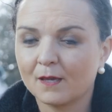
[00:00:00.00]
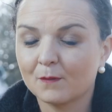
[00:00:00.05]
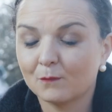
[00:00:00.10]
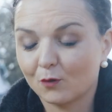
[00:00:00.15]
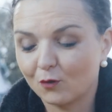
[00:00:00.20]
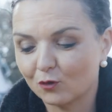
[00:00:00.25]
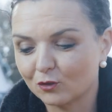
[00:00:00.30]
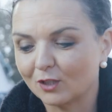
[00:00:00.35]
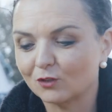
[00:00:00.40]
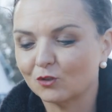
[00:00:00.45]

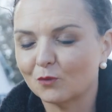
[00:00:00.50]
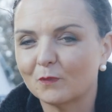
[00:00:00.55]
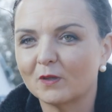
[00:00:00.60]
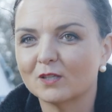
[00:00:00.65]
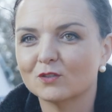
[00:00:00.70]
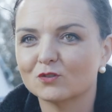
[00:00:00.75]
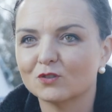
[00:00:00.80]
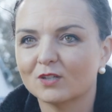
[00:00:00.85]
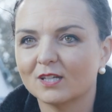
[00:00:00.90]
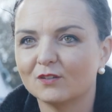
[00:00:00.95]
Por lo tanto,
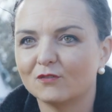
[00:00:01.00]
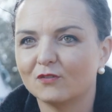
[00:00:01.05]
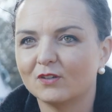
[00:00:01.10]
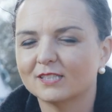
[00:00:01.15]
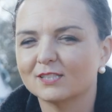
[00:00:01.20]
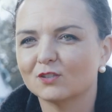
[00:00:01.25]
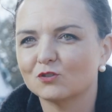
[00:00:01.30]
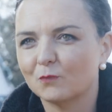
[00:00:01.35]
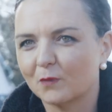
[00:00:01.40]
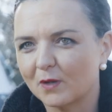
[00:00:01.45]
pienso que el
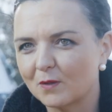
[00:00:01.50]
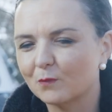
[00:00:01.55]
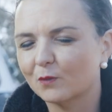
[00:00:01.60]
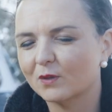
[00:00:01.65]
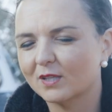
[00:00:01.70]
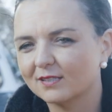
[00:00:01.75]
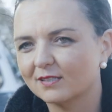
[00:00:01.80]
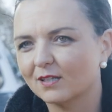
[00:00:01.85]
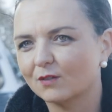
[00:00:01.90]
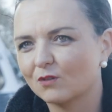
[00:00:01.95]
flecha supreme
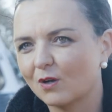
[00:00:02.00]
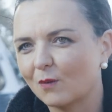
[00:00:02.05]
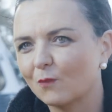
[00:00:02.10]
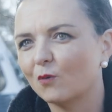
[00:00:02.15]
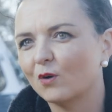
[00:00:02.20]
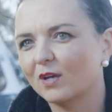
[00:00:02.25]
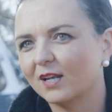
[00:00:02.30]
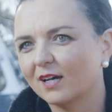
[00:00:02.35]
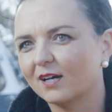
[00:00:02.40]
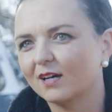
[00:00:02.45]
puede ser una
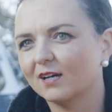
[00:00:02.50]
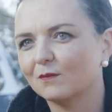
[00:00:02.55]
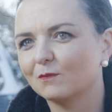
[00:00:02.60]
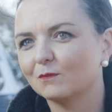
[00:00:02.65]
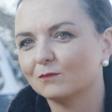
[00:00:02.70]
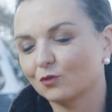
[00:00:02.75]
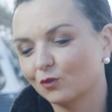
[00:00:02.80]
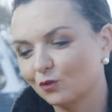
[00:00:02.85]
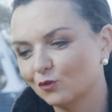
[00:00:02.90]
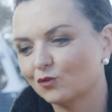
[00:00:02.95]
buena
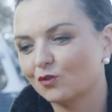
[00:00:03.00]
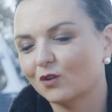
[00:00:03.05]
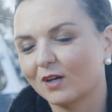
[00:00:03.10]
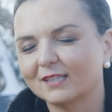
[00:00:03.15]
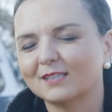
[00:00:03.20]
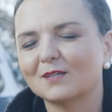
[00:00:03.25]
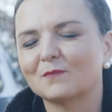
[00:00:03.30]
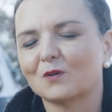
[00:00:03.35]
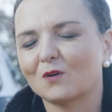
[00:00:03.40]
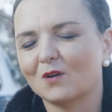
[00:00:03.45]
solución
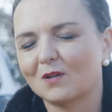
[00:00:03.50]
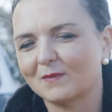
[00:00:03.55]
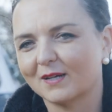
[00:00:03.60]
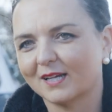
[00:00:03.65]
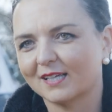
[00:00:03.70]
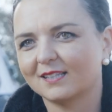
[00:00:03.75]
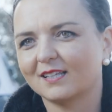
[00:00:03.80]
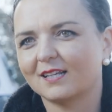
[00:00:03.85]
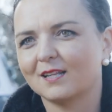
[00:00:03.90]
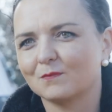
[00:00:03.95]
a este
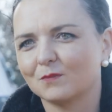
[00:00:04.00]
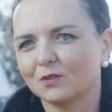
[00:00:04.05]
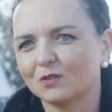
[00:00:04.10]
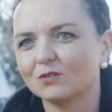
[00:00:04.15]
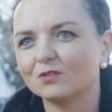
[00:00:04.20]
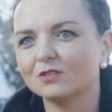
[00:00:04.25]
problema que tenemos.